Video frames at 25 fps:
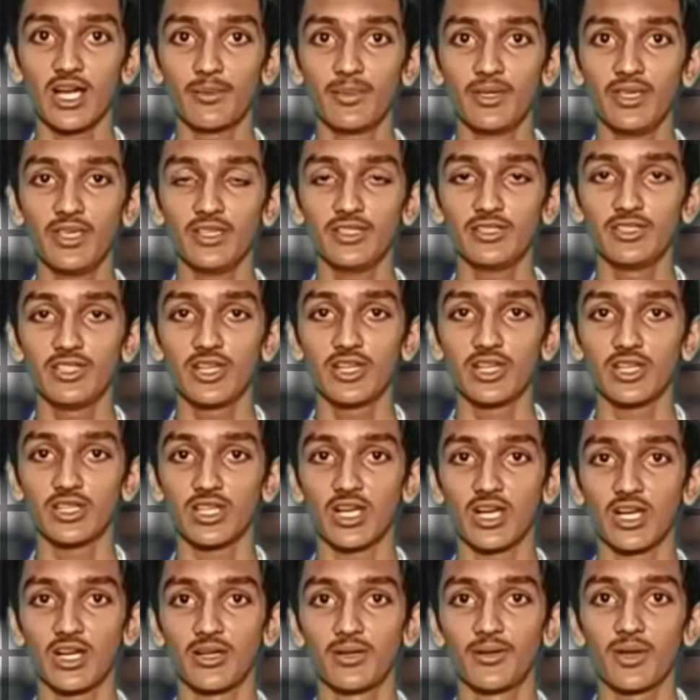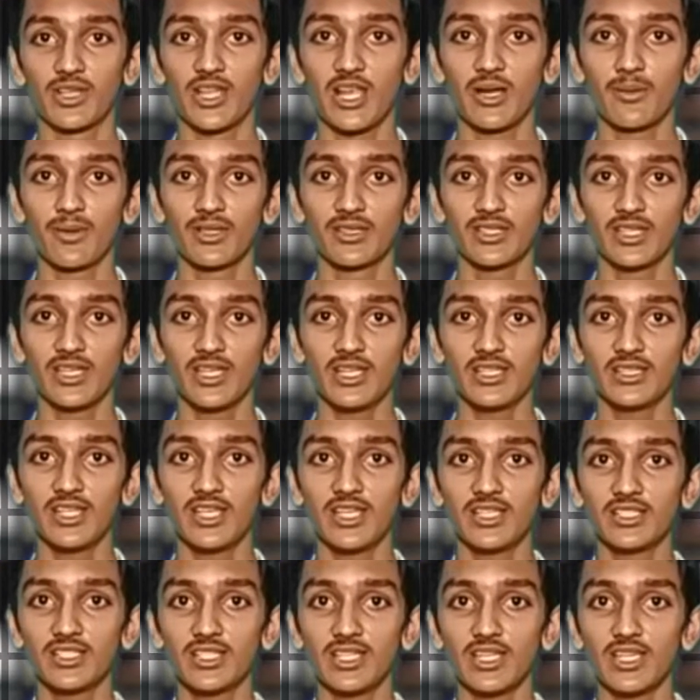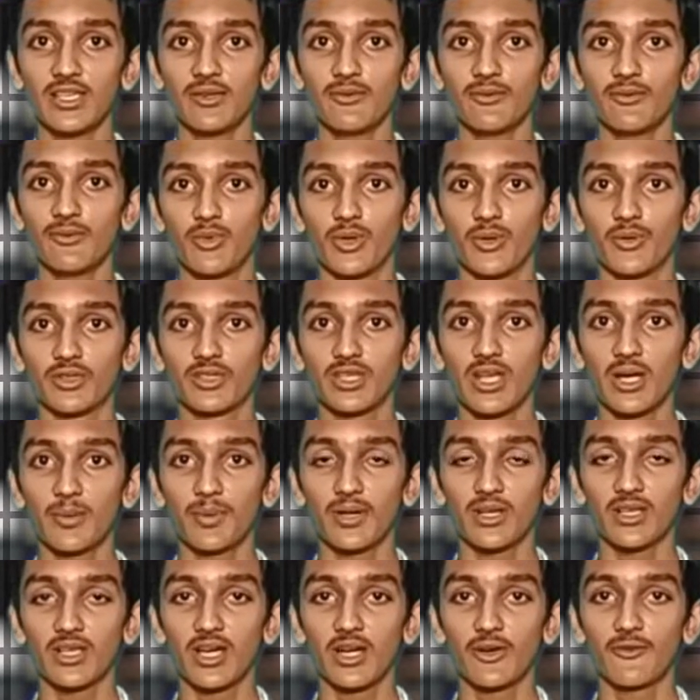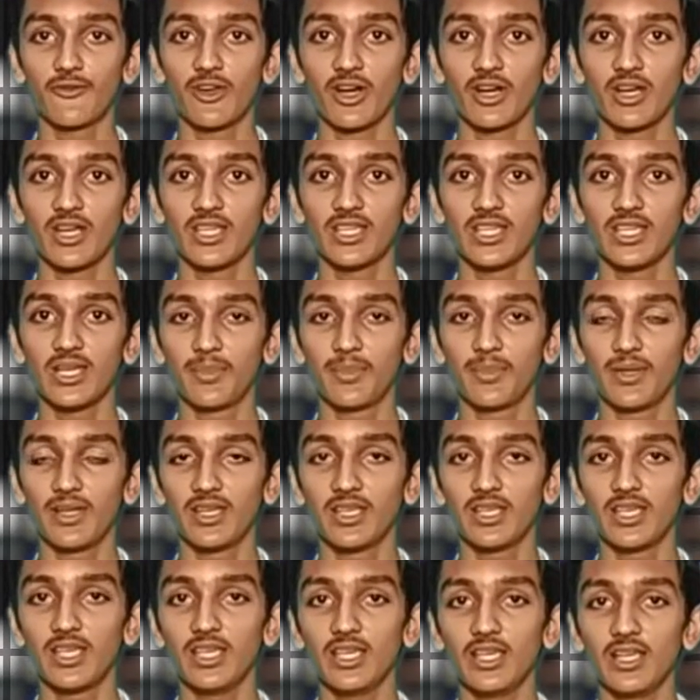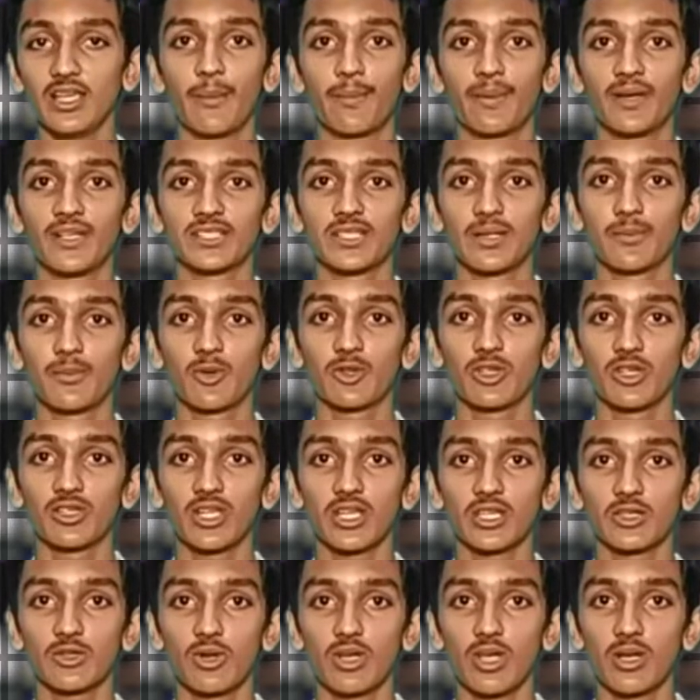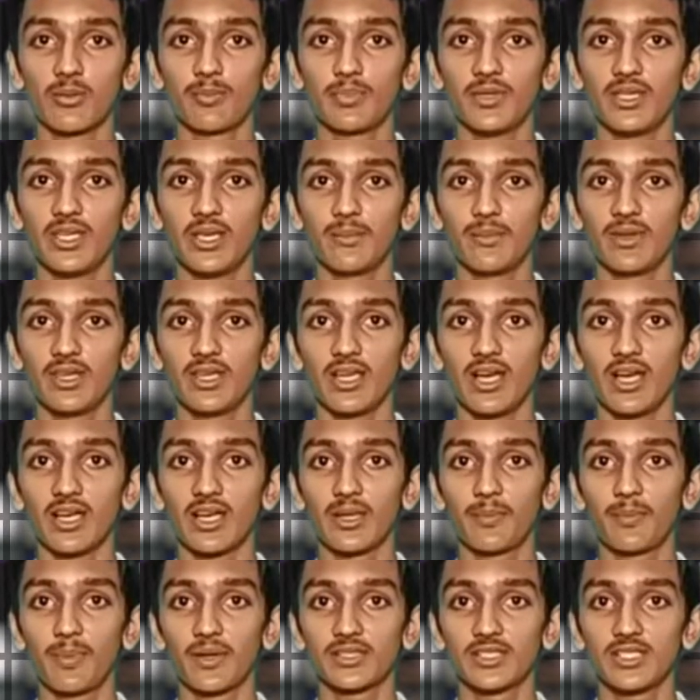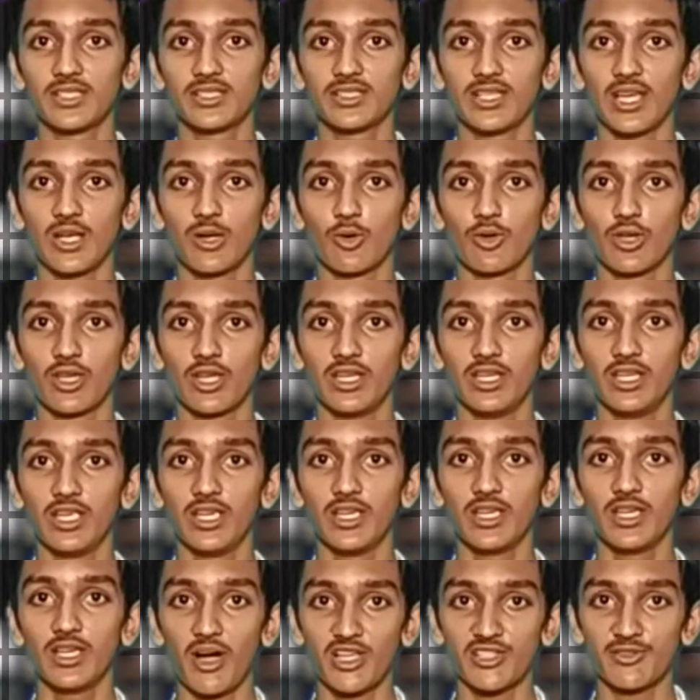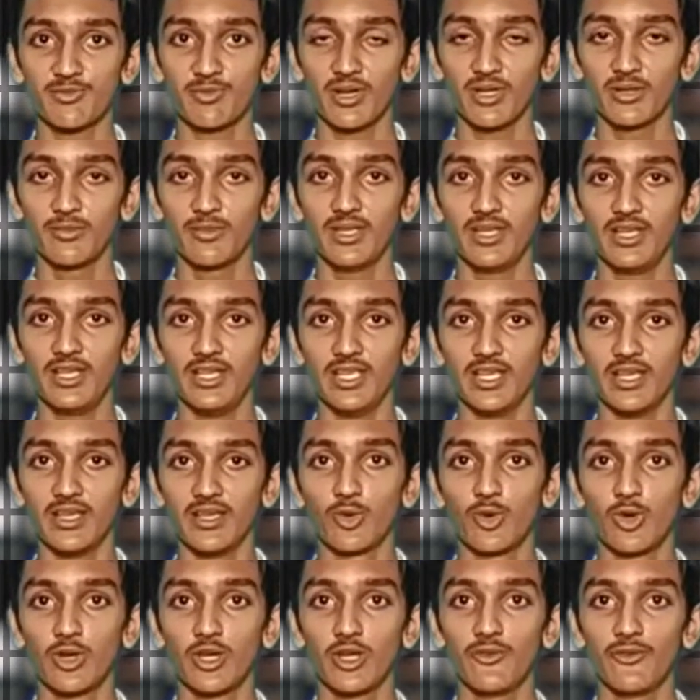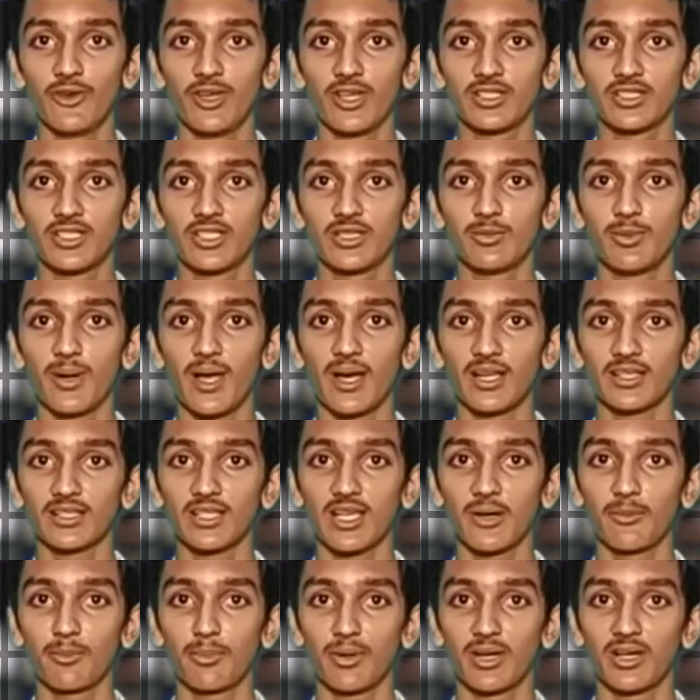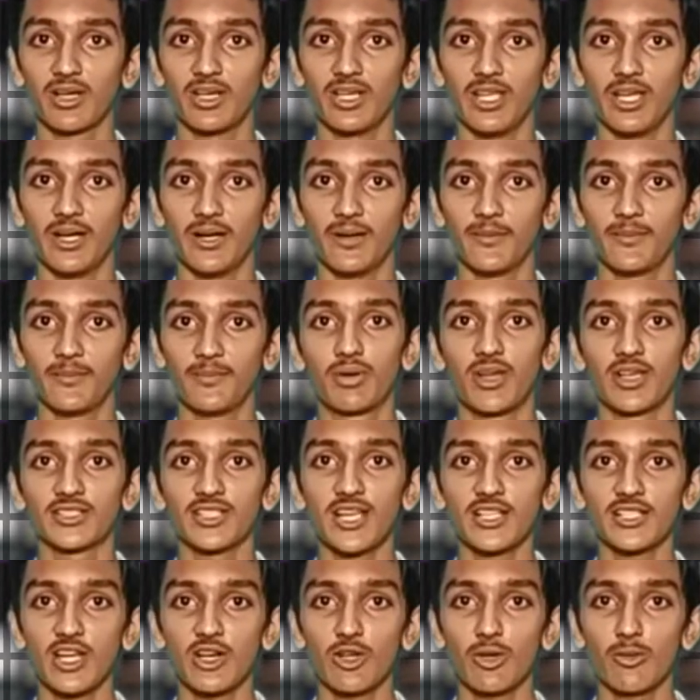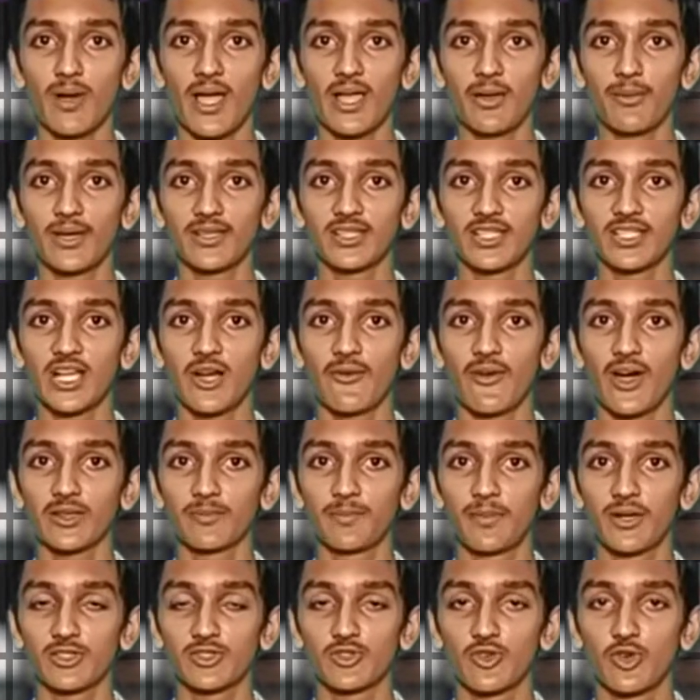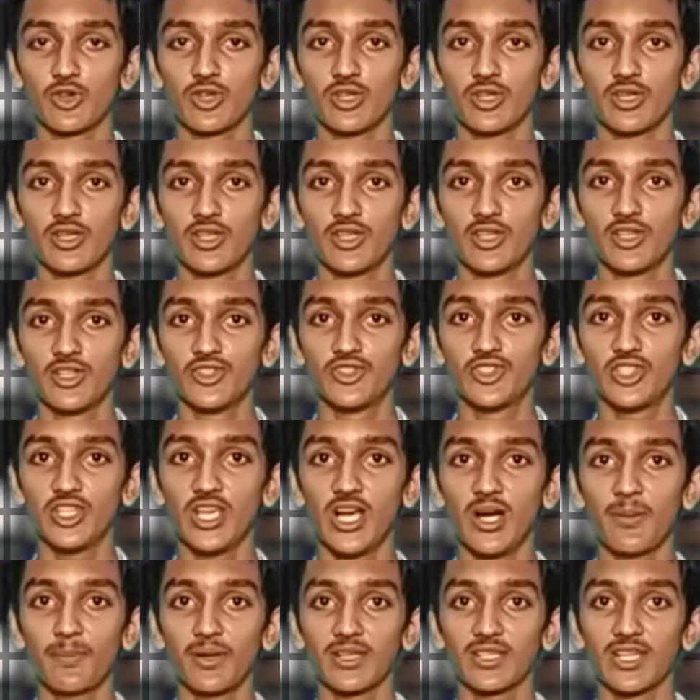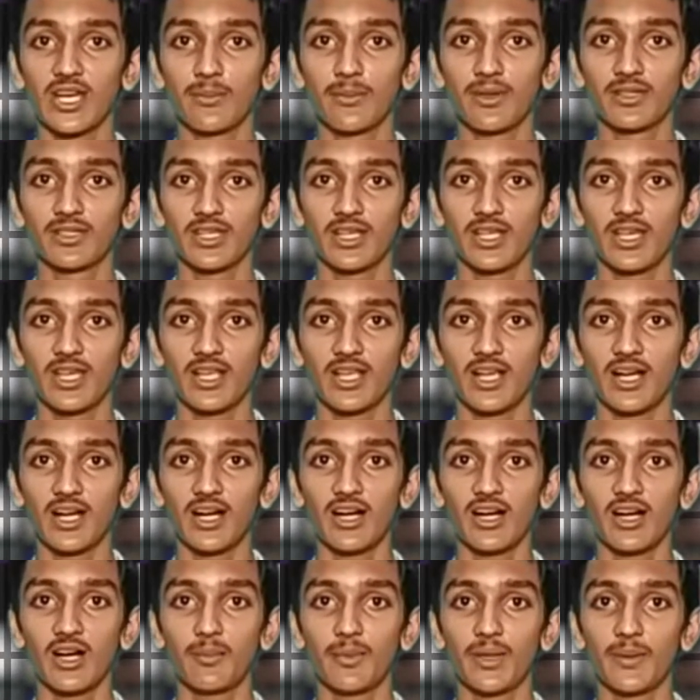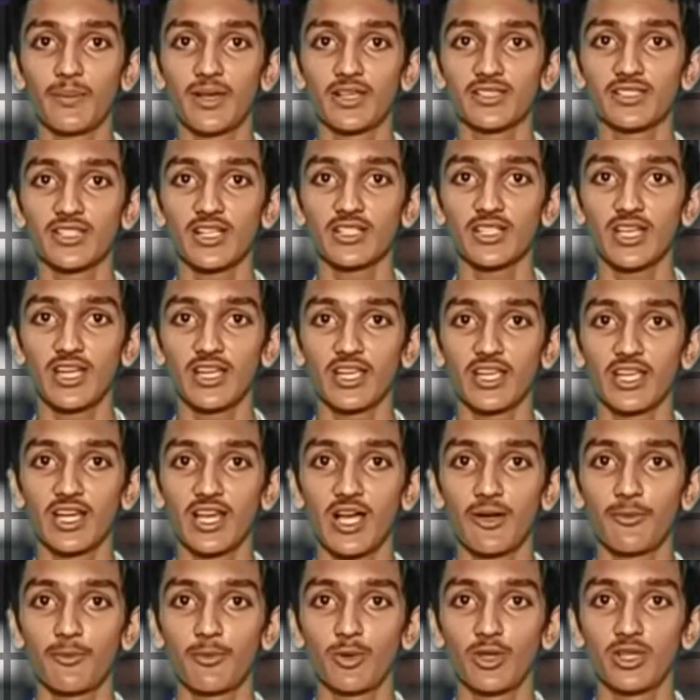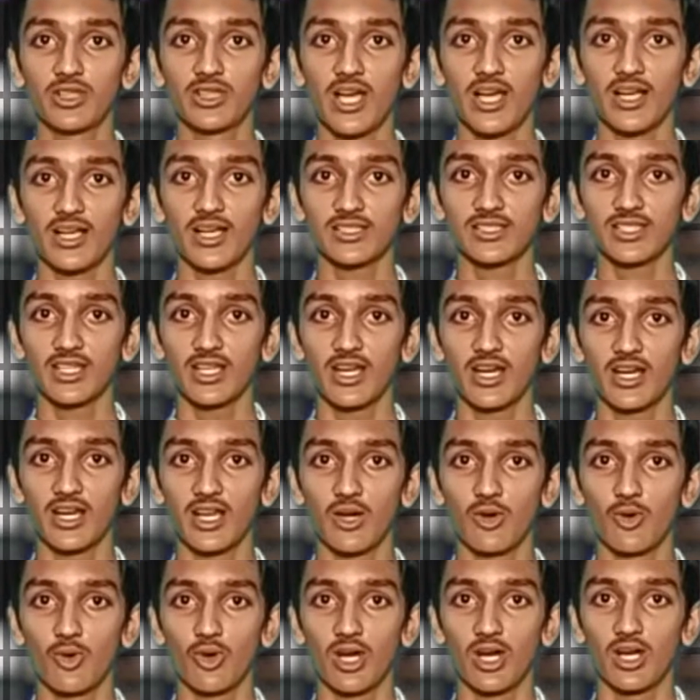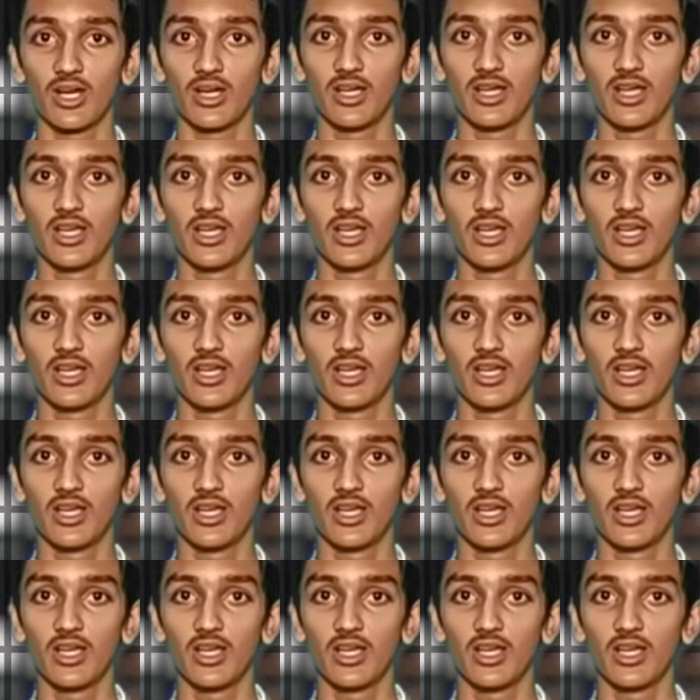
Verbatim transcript: का भी जिक्र था प्रधानमंत्री ने देश के विविधता पर गर्व करने की अपील की अपने संबोधन के दौरान पीएम ने अगले 25 सालों के लिए पांच प्रण भी लिए उन्होंने विकसित भारत का प्रण लिया भ्रष्टाचार और भाई भतीजावाद पर चोट जी हाँ प्रधानमंत्री ने कहा हमें भ्रष्टाचार के खिलाफ पूरी ताकत से लड़ना होगा